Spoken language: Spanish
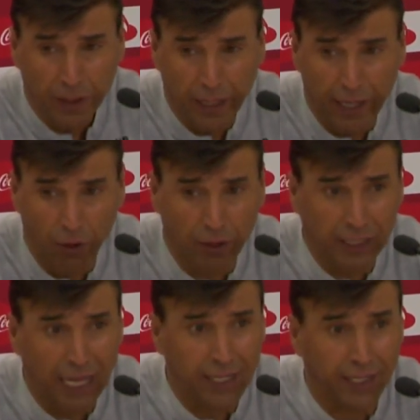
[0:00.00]
en eh, los
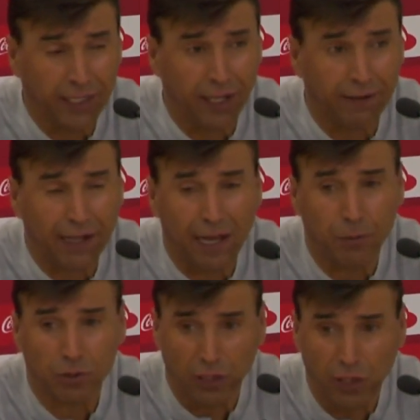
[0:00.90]
detalles que
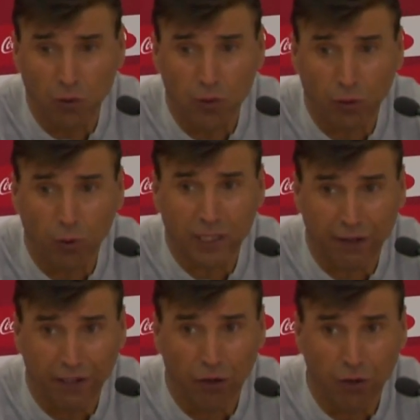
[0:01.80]
trabajamos, sin ninguna duda,
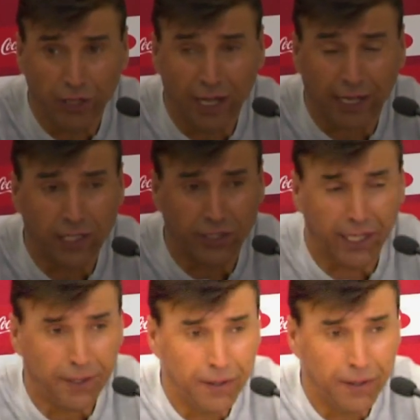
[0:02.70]
se vieron hoy en la cancha.